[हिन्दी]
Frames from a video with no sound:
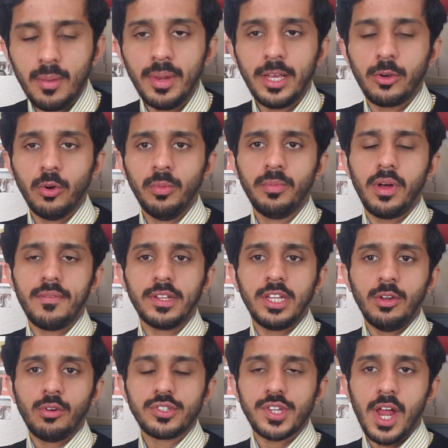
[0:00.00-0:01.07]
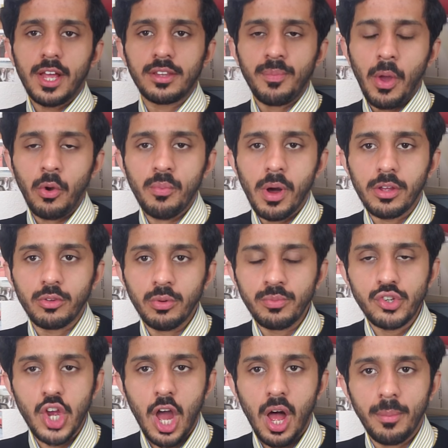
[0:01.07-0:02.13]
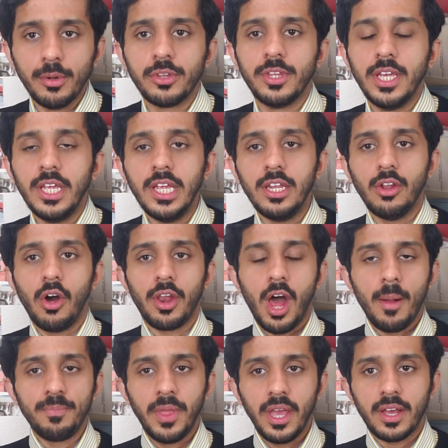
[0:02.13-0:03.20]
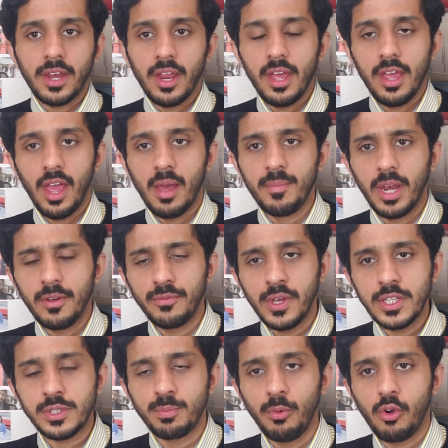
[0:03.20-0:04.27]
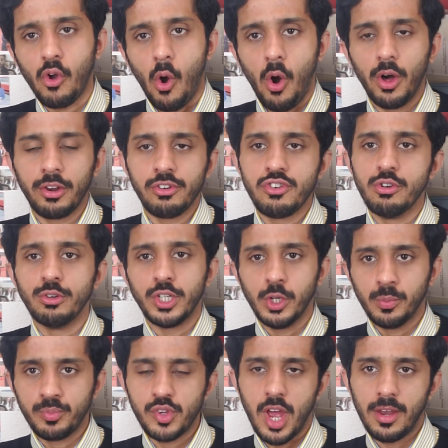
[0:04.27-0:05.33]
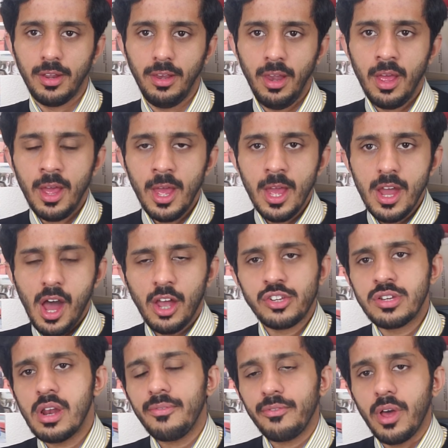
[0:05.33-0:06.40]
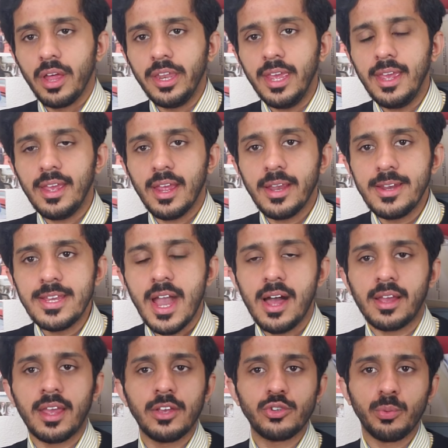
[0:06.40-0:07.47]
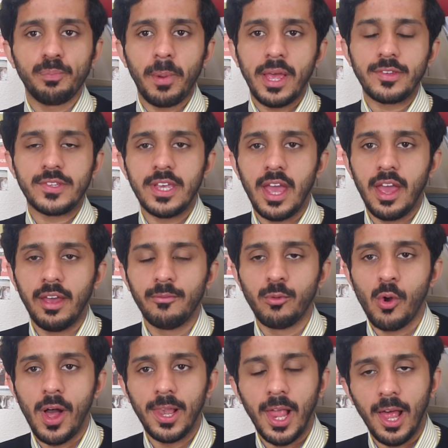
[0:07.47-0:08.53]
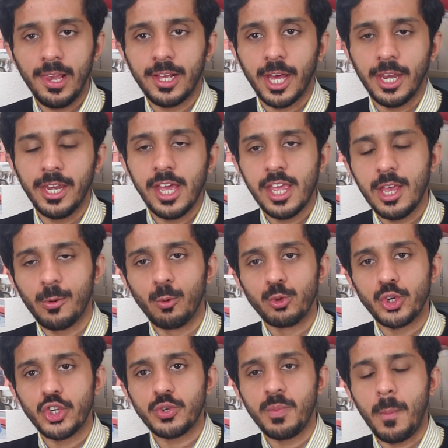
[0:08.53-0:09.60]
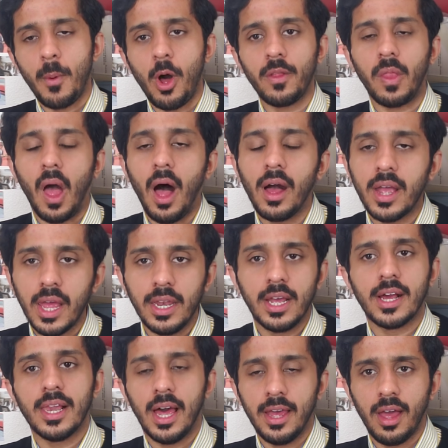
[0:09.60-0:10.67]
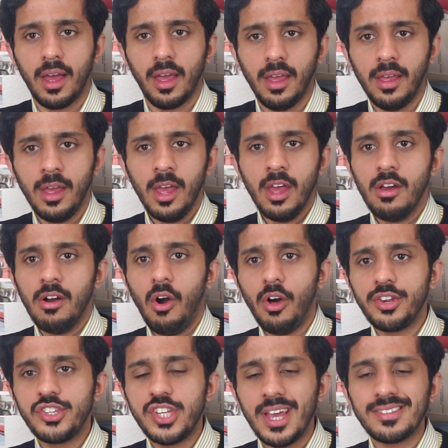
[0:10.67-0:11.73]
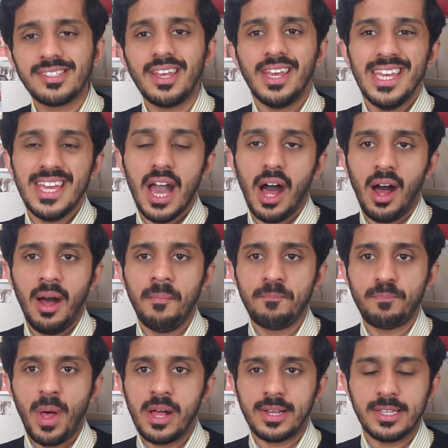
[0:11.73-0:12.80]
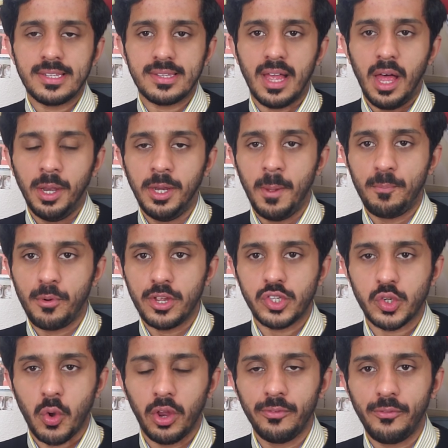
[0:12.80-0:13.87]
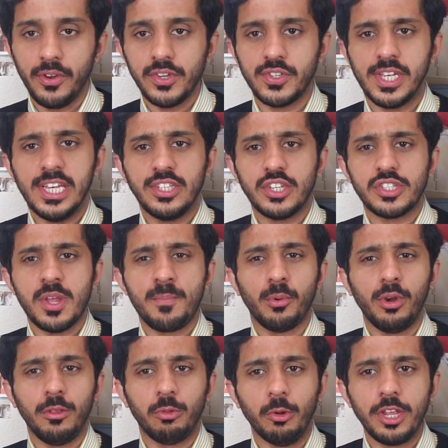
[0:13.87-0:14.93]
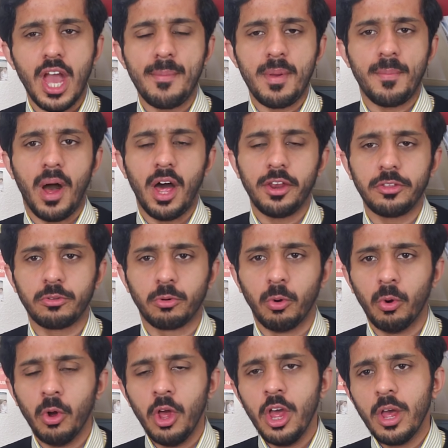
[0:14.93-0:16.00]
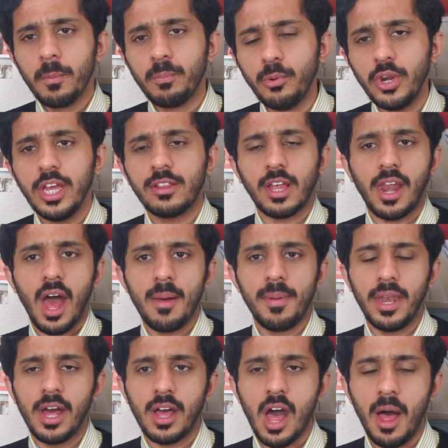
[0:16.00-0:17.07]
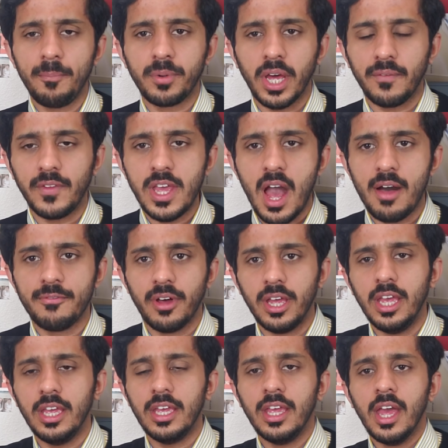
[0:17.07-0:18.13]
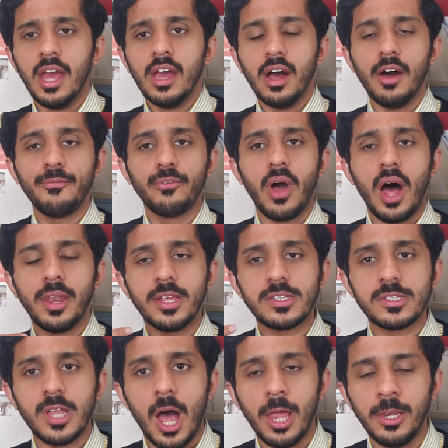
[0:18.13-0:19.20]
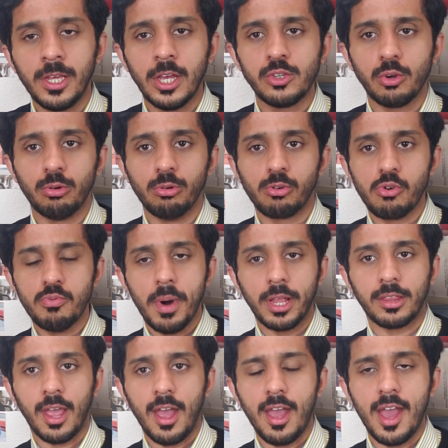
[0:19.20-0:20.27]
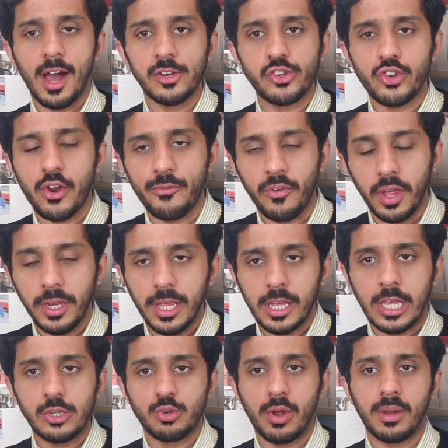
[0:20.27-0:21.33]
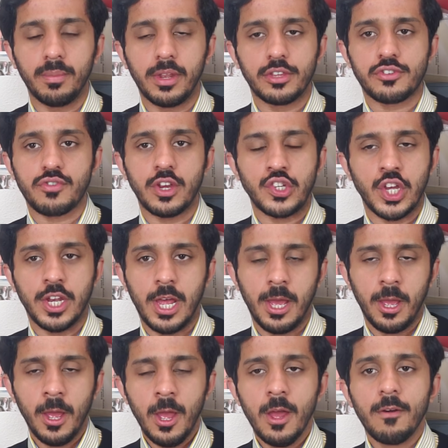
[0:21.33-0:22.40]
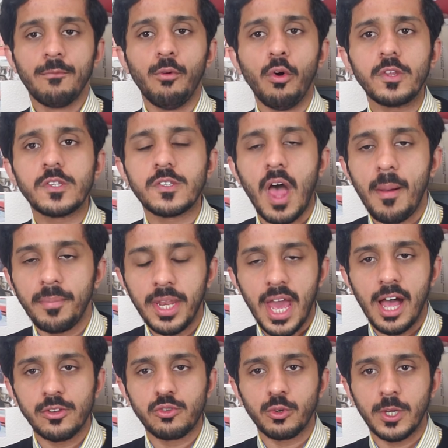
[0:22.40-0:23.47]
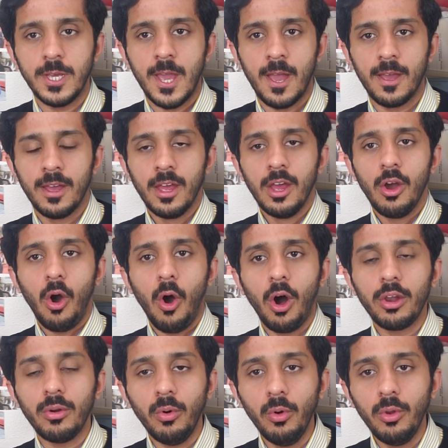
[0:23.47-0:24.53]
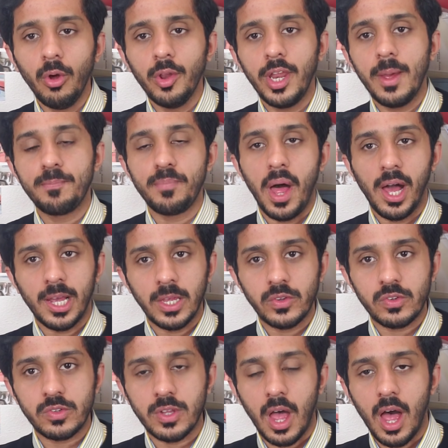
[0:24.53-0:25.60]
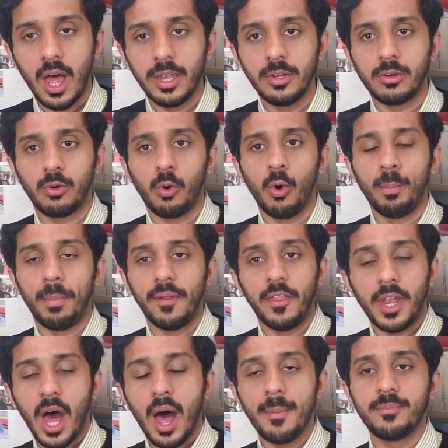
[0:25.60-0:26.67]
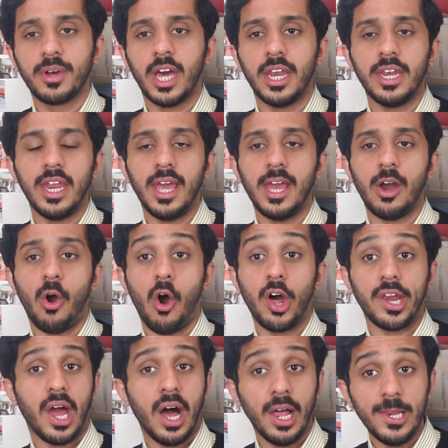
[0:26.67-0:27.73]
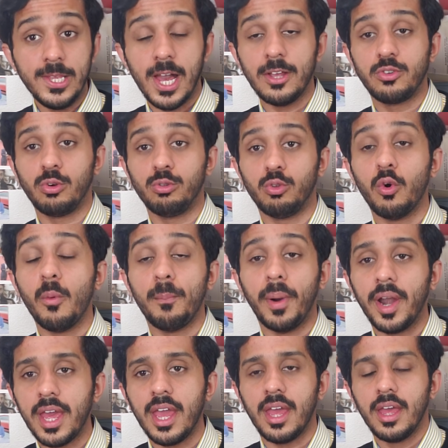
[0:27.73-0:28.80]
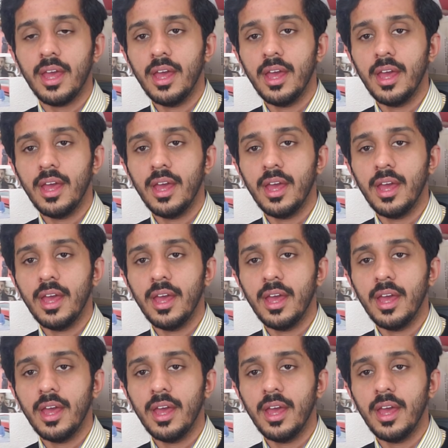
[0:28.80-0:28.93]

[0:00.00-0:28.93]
अल्लाम ख़वान हजरात मैं हूं मखदूम शहाबुद्दीन और आप देख रहे हैं मेरा फेसबुक और यूट्यूब चैनल अशरफ गनी इंडिया के जो पैसे हैं वो हलाल करने की कोशिश में बहुत आगे निकल आया है और जैसे ही अहम पाकिस्तान ने प्रेस कॉन्फ्रेंस की जिसने पूरी दुनिया में भारत को बुरी तरह बेनकाब कर दिया वहीं अफ़गानिस्तान की जो हुकूमत है अशरफ गनी की जो एडमिनिस्ट्रेशन है वो सामने आ चुकी है और उन्होंने पाकिस्तान को बदनाम करने और हालिया जो दो बड़े